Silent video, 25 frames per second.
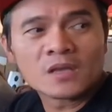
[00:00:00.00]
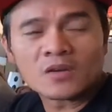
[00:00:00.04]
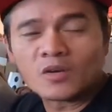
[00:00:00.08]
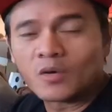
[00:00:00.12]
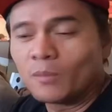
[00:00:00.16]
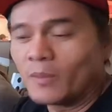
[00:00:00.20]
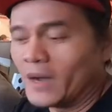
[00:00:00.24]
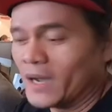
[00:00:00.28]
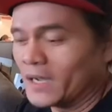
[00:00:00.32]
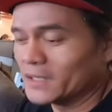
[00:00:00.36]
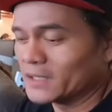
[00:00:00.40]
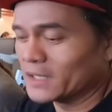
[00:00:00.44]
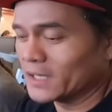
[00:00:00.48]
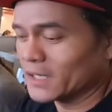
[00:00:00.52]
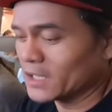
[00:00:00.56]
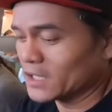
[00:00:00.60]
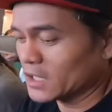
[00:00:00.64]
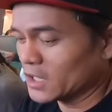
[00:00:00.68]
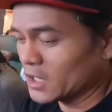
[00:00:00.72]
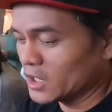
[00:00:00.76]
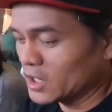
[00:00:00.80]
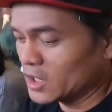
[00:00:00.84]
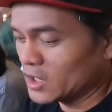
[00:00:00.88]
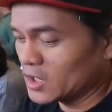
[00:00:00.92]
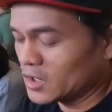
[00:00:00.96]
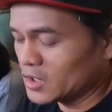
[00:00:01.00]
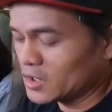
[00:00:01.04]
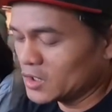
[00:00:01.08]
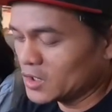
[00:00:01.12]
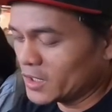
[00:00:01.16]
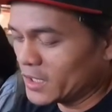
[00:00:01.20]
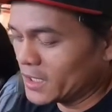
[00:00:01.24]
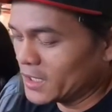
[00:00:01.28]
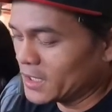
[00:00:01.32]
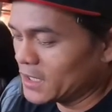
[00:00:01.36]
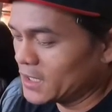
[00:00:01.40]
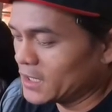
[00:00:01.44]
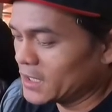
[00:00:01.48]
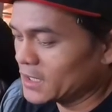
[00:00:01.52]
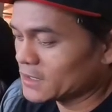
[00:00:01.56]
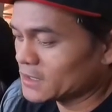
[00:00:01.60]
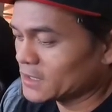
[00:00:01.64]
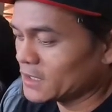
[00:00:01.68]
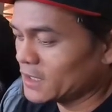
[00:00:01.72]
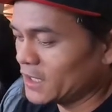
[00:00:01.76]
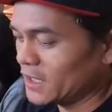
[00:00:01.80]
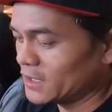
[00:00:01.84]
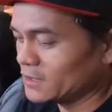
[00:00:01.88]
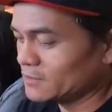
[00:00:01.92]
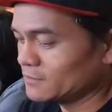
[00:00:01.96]
Kumain na rin kayo. At
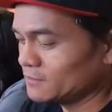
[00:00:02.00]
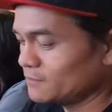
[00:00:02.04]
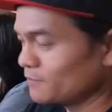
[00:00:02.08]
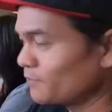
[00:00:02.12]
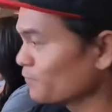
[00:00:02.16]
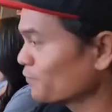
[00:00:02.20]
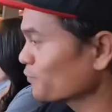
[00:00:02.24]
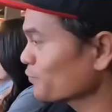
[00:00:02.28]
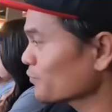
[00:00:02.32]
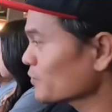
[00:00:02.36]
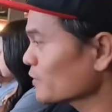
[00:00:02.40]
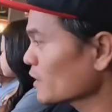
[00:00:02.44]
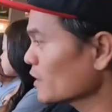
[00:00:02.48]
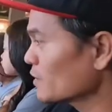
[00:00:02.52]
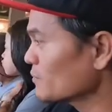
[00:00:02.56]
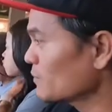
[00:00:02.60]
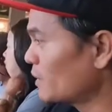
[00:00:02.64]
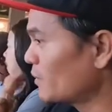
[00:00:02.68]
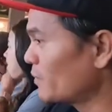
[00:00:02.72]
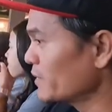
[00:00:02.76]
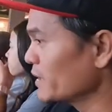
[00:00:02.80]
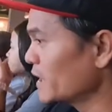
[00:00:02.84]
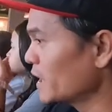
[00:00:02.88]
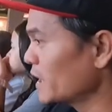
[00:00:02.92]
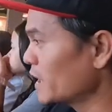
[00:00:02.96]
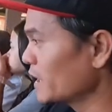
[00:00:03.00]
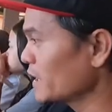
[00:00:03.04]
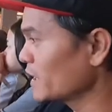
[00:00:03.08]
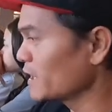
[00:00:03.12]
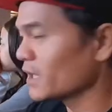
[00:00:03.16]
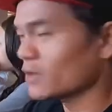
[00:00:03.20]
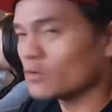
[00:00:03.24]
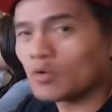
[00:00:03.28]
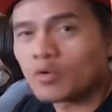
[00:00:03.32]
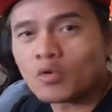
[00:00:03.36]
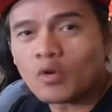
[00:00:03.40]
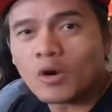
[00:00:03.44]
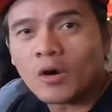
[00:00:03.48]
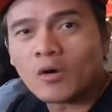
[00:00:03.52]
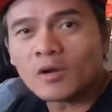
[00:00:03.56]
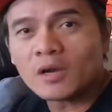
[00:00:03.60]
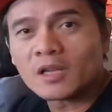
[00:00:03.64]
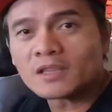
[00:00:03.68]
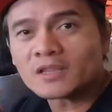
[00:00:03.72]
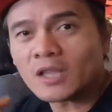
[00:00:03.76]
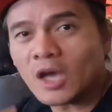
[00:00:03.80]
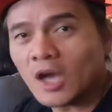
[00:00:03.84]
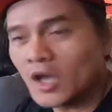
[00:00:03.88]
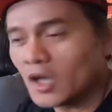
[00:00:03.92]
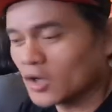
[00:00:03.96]
yan, mamaya eh, kukuha
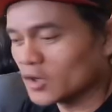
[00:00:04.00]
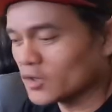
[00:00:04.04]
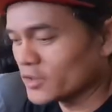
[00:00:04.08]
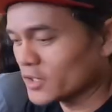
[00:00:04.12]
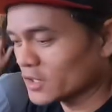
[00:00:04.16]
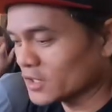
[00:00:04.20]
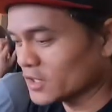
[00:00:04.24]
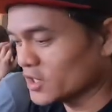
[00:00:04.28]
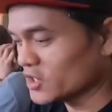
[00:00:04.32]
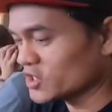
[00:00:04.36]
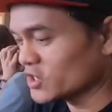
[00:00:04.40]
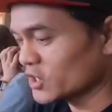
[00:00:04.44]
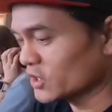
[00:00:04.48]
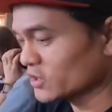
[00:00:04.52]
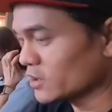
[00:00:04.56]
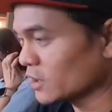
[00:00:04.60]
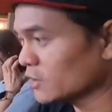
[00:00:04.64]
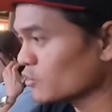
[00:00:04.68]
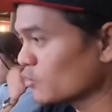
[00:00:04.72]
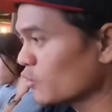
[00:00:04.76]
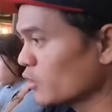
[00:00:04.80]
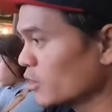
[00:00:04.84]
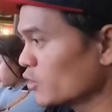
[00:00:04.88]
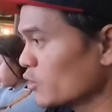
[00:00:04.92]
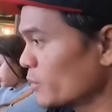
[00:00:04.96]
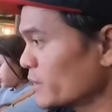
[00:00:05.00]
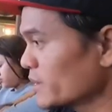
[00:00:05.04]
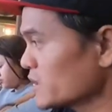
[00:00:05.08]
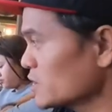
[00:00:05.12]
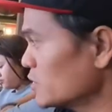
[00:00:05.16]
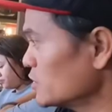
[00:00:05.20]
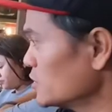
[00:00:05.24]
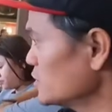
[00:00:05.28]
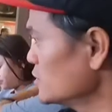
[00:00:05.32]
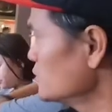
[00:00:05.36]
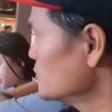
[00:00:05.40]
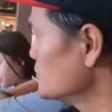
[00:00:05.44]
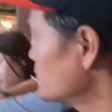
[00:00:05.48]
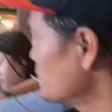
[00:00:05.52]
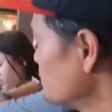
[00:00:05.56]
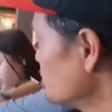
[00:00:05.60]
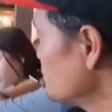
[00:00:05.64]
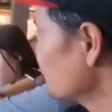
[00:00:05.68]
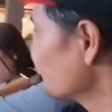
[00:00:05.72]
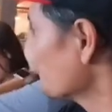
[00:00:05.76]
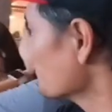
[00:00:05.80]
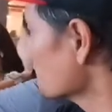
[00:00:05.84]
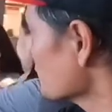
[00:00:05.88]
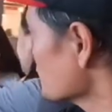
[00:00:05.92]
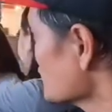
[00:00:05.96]
ulit tayo ron ng dessert at kung ano pa dyan.
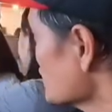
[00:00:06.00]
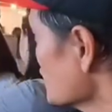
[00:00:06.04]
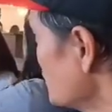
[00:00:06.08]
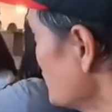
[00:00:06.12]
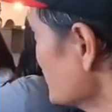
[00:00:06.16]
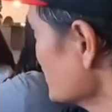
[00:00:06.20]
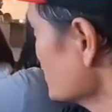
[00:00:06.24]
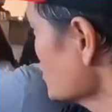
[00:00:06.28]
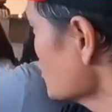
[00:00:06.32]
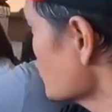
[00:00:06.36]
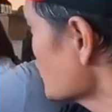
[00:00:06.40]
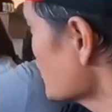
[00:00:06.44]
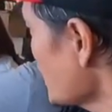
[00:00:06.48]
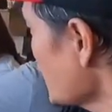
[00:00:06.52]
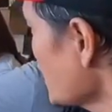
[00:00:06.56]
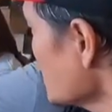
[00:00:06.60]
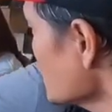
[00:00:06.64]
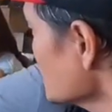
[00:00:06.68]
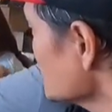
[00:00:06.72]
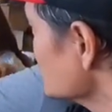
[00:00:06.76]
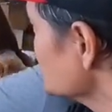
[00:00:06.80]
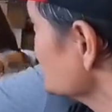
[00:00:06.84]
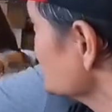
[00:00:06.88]
Everything okay?